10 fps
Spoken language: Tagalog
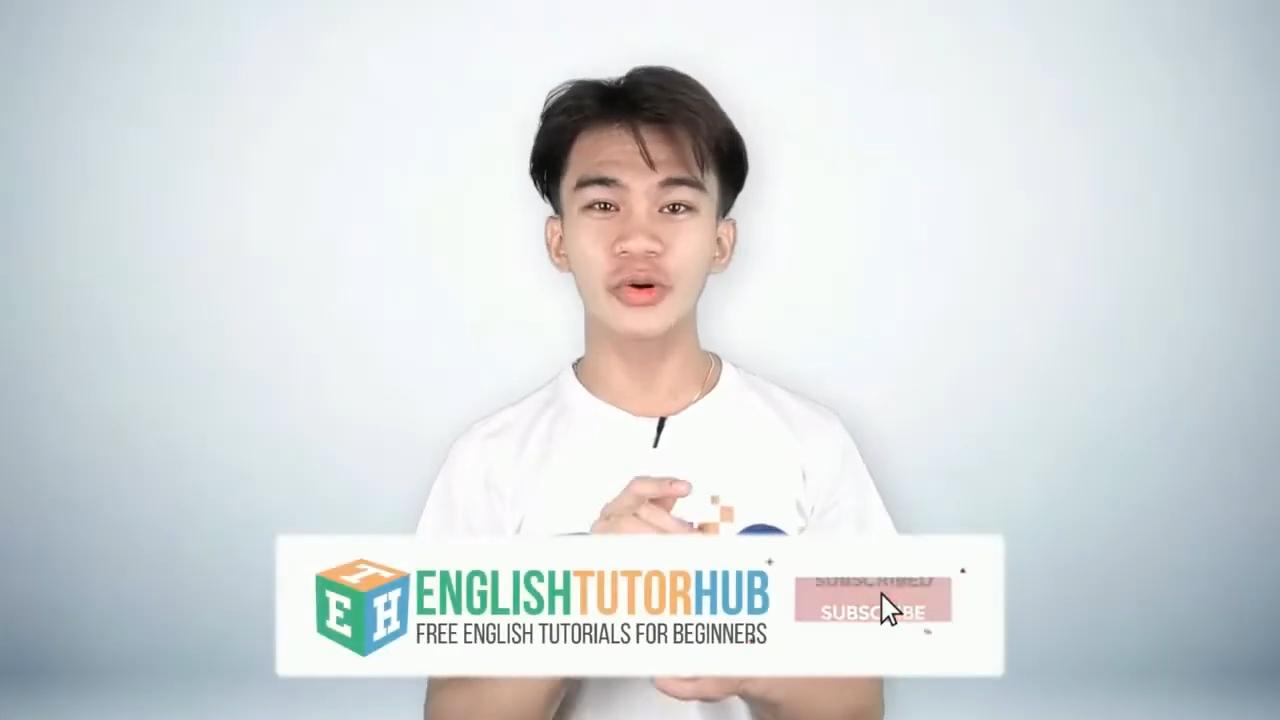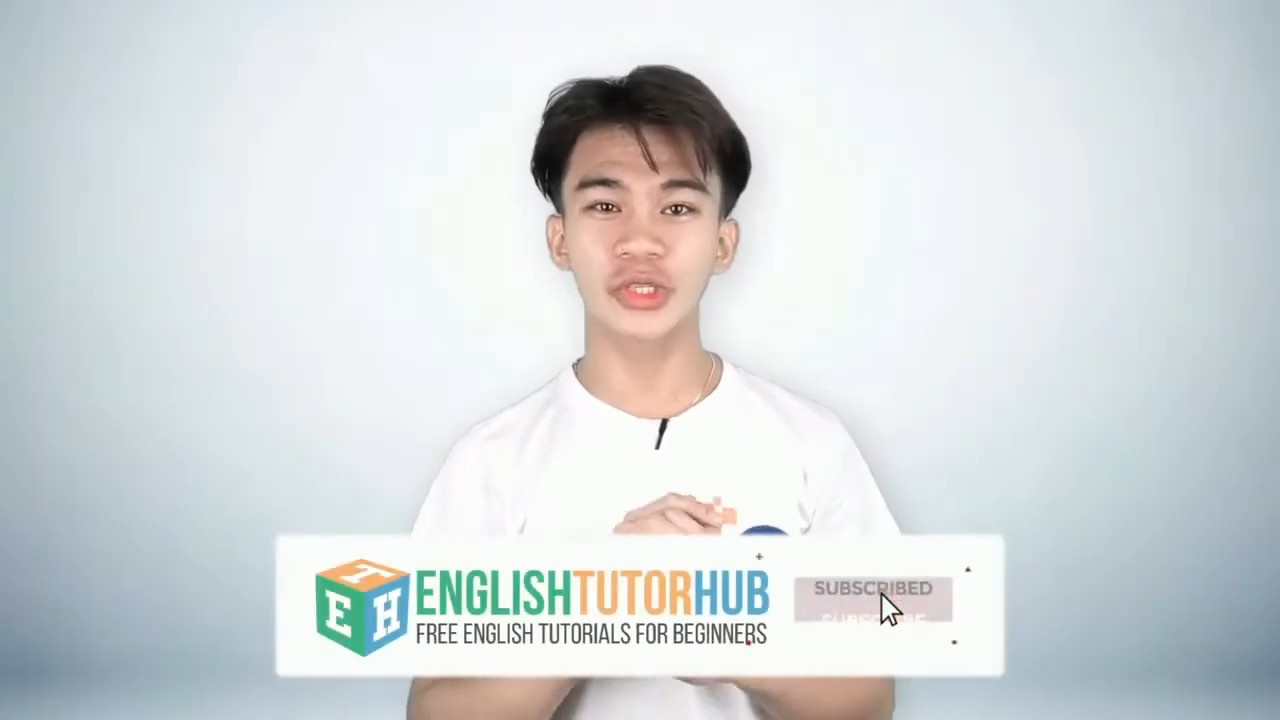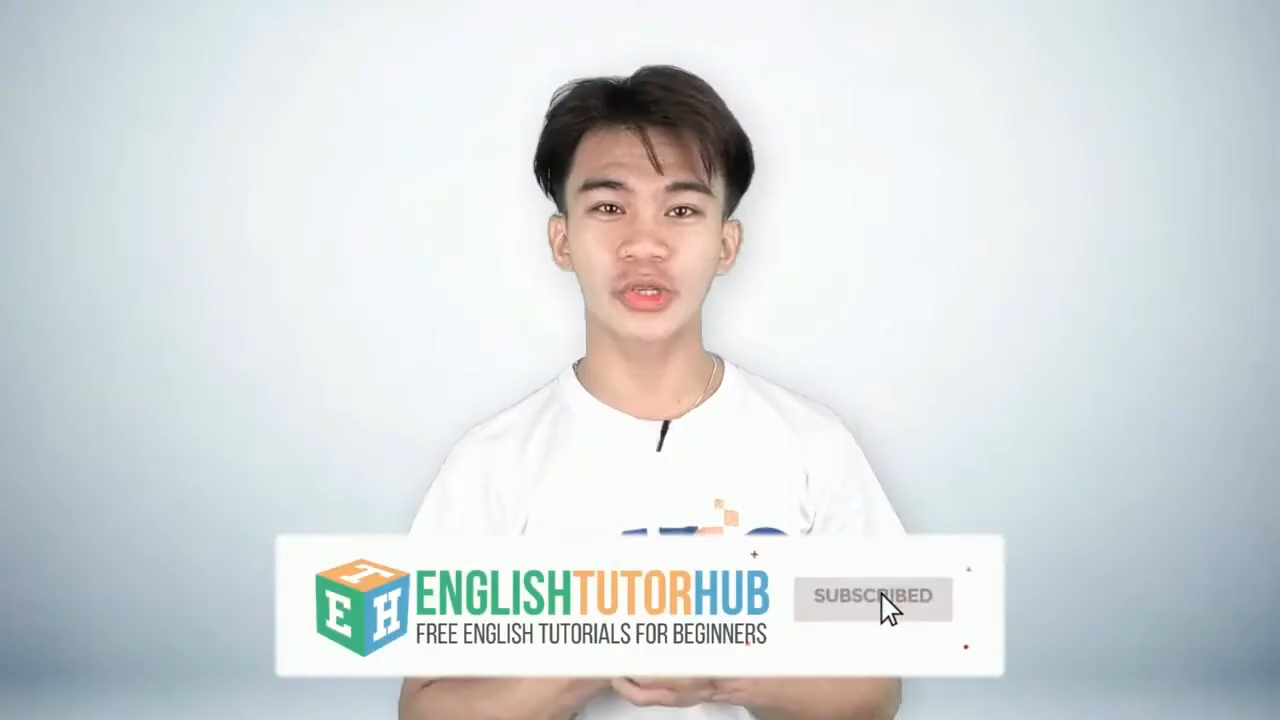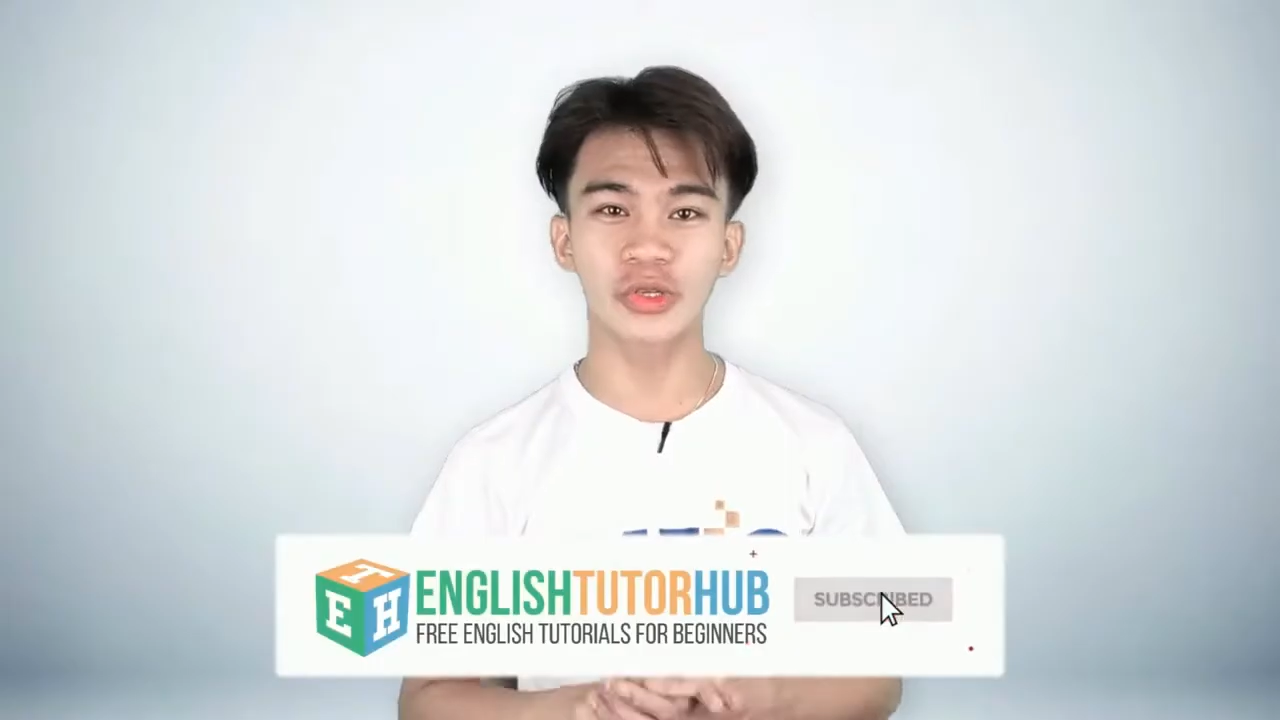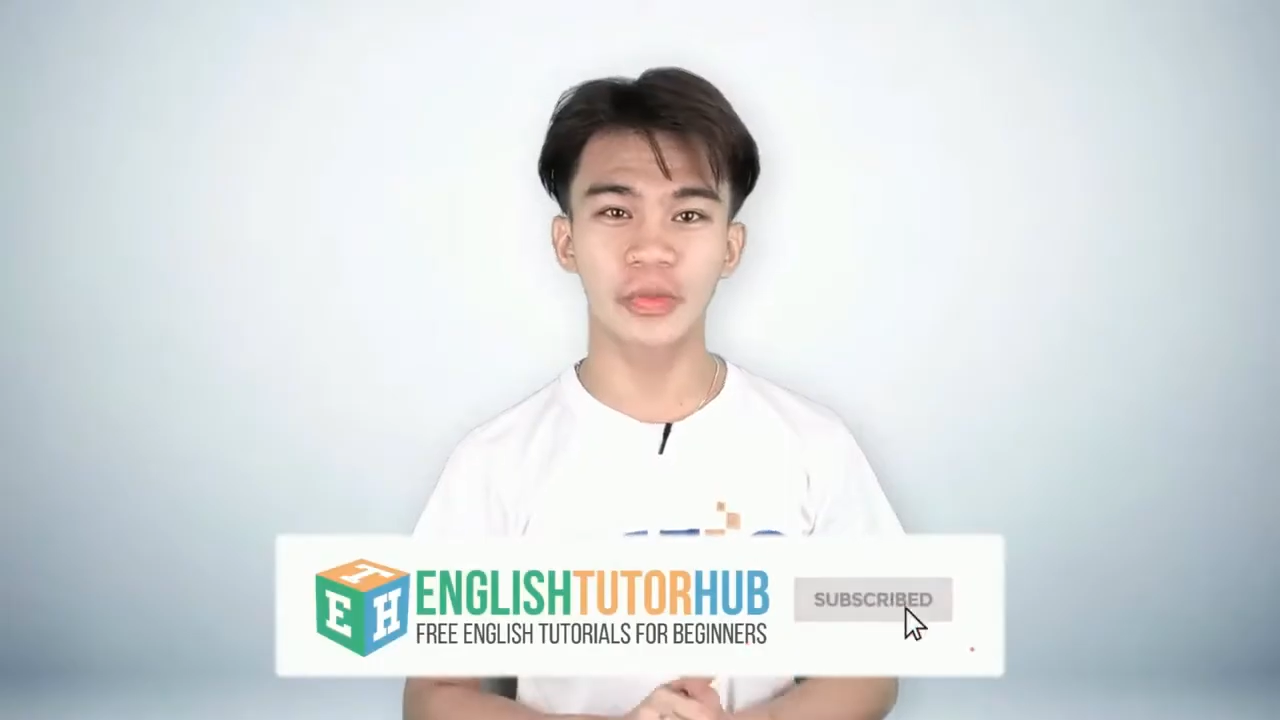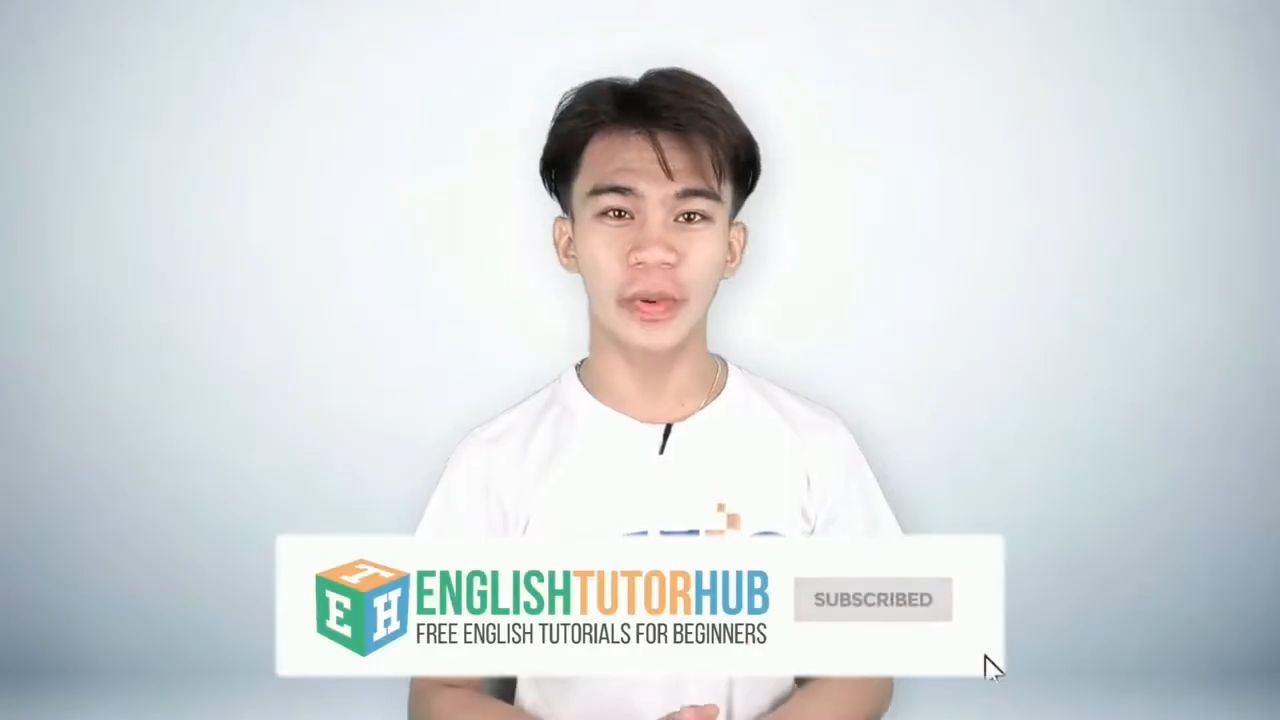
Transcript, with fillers: gusto nyo